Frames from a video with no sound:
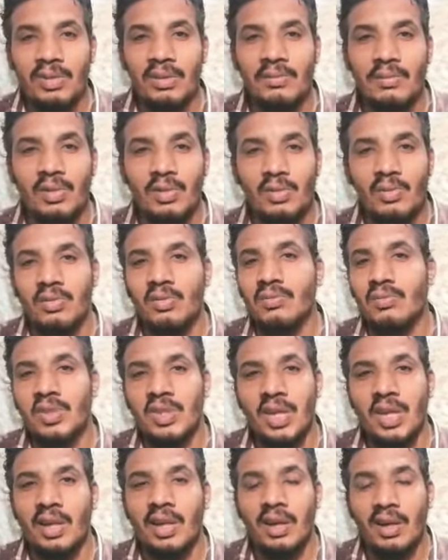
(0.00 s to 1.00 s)
حسن ميدو
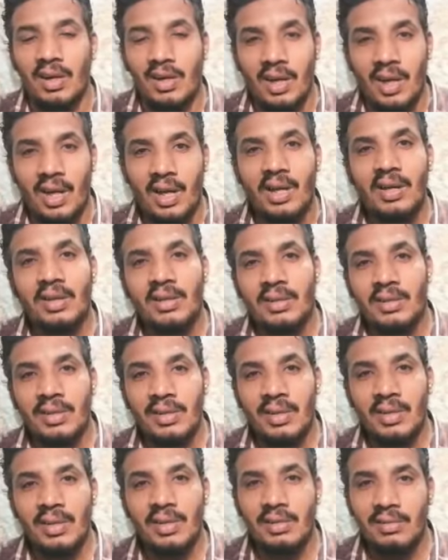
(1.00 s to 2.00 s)
مش هيحلق
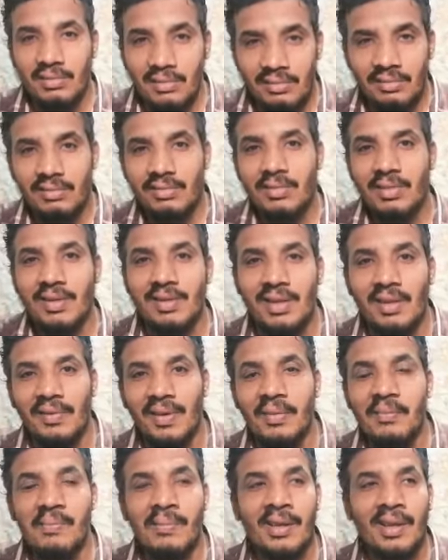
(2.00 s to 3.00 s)

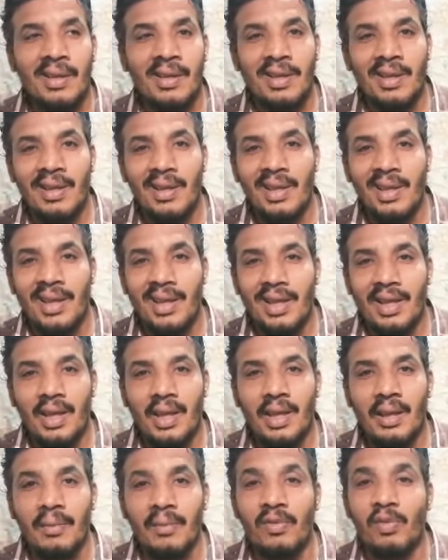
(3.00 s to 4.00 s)
تمام
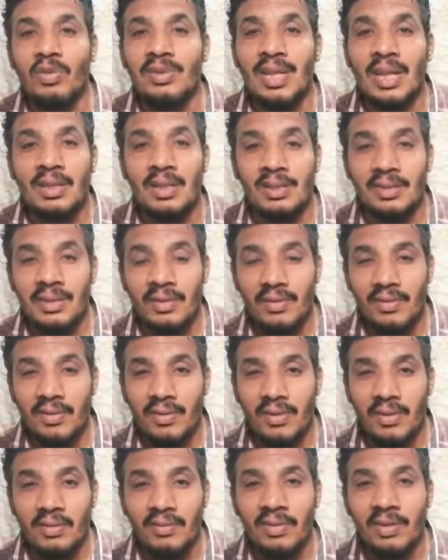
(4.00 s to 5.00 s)
آه بيفوز 3-0
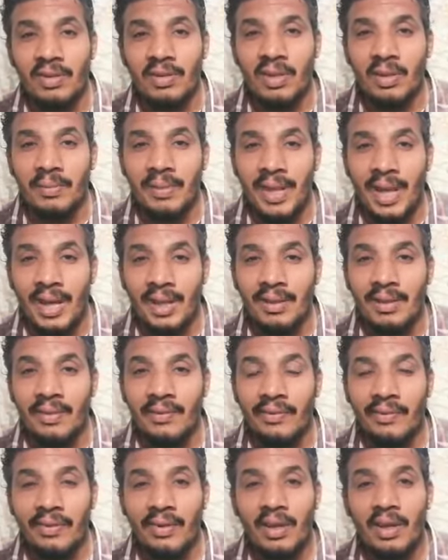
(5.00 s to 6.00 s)
فيلما
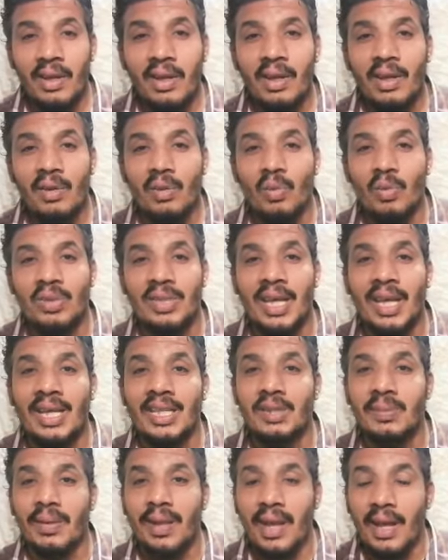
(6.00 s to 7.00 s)
بيهدف
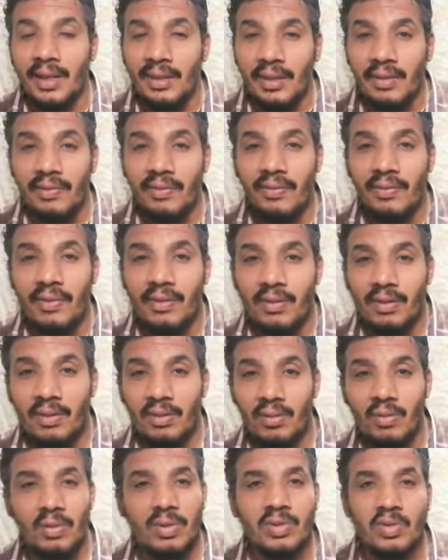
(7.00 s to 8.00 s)
وزياش بيهدف
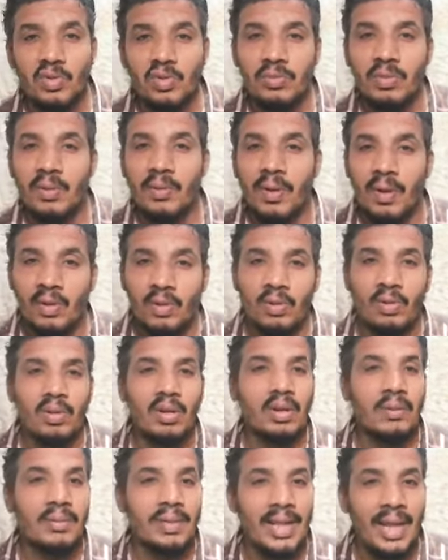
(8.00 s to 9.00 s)
وزوما برضو
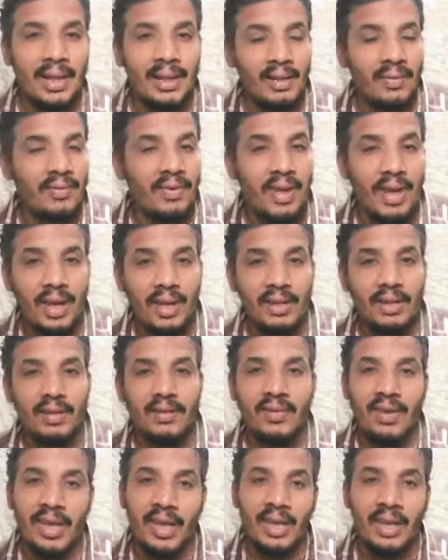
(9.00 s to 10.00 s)
الراجل بتاع الدفاع اللي يعني
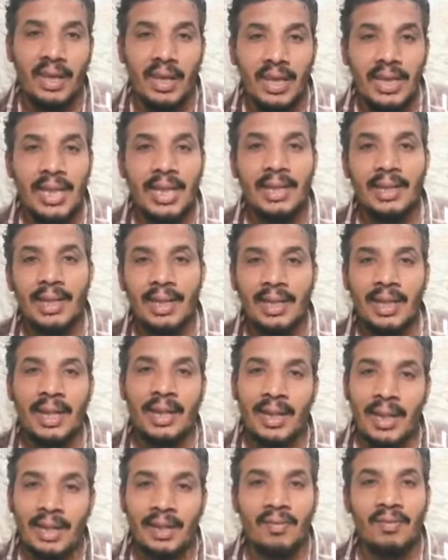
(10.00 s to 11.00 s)
فايق جدا ده
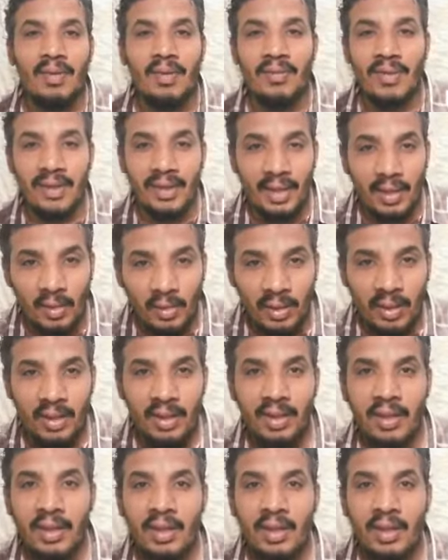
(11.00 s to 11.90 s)
تالت هدف ليه في الدوري